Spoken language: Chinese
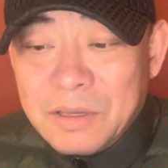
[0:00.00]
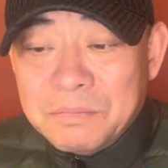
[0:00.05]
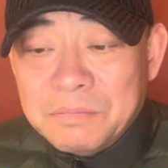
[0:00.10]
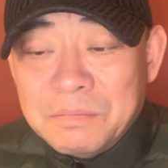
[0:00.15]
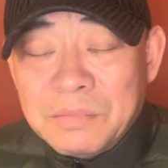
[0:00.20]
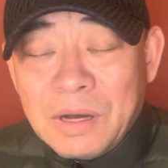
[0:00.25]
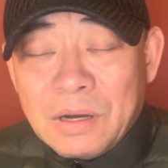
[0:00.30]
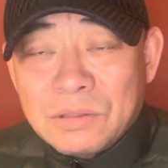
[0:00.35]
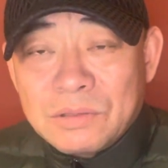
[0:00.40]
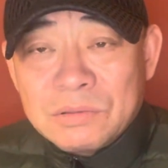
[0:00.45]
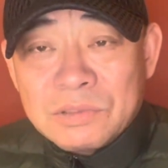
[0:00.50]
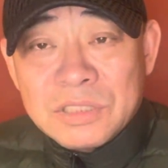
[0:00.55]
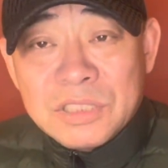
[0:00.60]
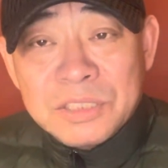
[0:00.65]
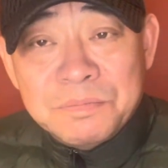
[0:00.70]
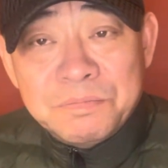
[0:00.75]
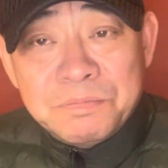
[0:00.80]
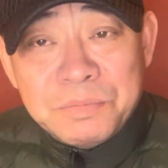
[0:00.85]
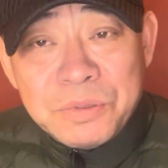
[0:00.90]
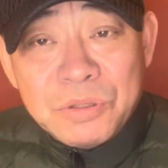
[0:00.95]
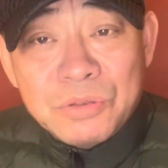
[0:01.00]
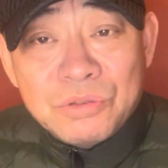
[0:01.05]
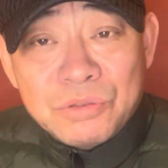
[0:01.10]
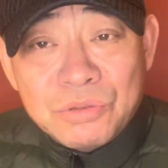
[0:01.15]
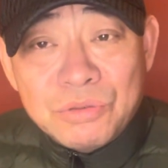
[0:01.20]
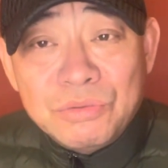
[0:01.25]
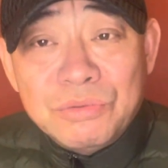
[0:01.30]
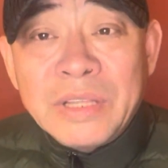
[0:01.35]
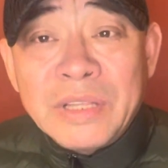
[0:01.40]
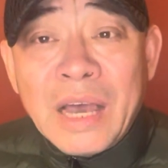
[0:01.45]
毛主席必
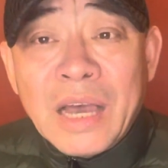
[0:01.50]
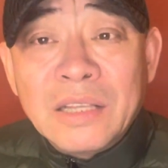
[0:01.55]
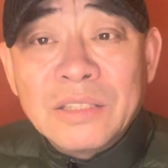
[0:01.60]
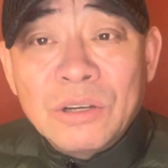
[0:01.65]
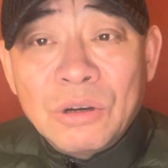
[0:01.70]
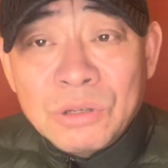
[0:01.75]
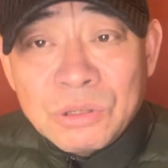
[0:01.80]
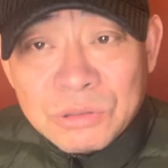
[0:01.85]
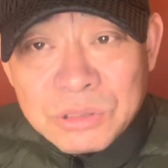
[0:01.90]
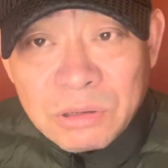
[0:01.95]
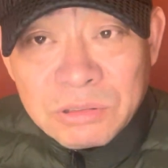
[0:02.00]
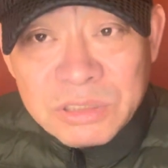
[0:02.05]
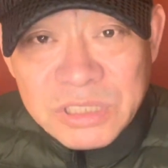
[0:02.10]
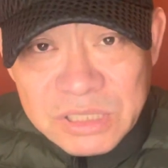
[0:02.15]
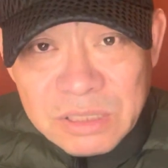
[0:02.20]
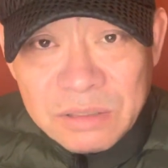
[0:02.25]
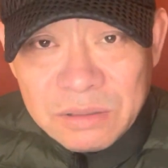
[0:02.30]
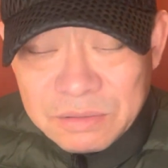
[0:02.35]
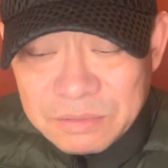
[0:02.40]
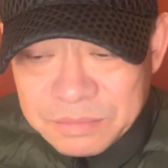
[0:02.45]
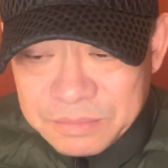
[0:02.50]
须拿掉刘少奇，